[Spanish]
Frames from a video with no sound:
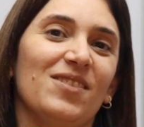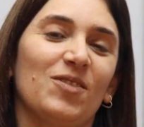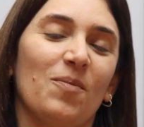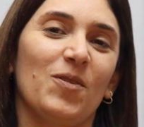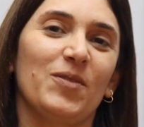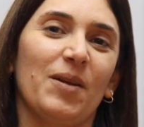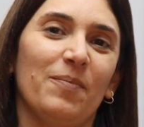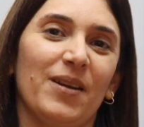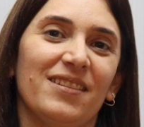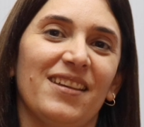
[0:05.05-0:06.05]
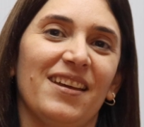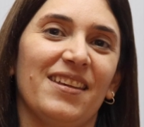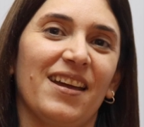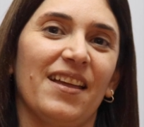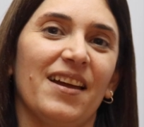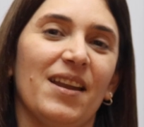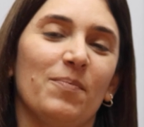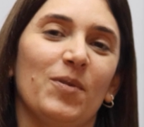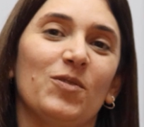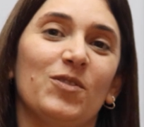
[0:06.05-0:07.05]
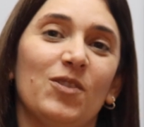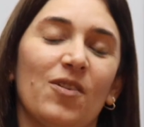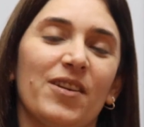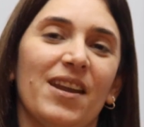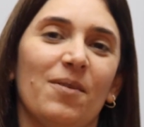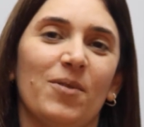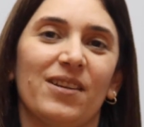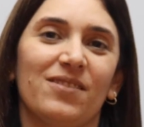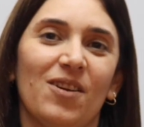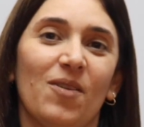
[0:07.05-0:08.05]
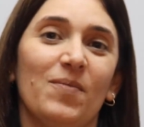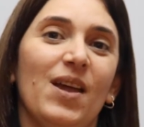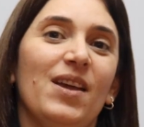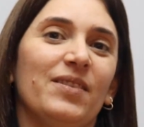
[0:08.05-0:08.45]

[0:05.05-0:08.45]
Somos una empresa dedicada a la producción y elaboración